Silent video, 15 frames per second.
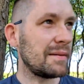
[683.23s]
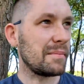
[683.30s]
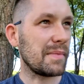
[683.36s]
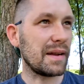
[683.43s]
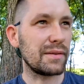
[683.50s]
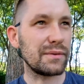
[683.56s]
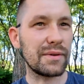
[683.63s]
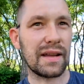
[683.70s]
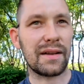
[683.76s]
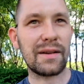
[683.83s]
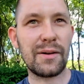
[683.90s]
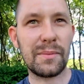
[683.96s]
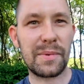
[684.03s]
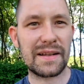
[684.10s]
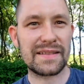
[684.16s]
mieli tutaj
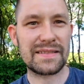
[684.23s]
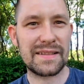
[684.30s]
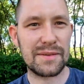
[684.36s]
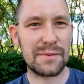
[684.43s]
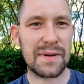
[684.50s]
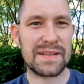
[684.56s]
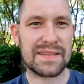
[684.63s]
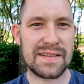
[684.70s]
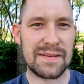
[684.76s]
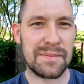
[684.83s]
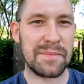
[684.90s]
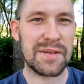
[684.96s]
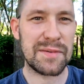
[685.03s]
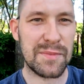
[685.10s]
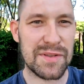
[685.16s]
obraz sytuacji,
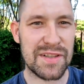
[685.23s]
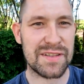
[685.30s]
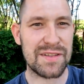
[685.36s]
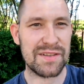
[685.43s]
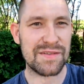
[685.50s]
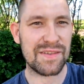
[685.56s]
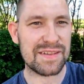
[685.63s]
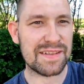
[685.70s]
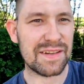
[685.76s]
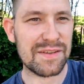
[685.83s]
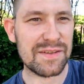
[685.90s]
być może ktoś z Was